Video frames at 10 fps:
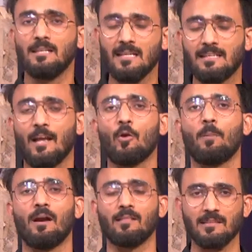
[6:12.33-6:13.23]
30 गेंदों
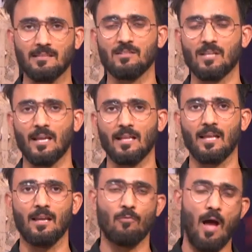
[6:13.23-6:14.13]
पर 38 रन चाहिए
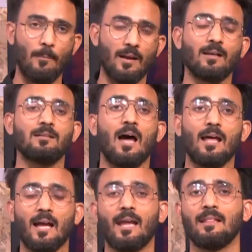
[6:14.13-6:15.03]
थे वहां पर
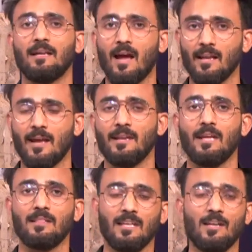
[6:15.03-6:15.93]
18 गेंदें डाली यानी
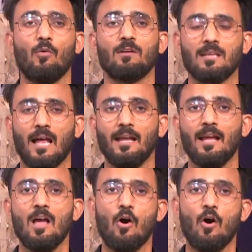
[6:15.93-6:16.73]
कि तीन ओवर्स डाले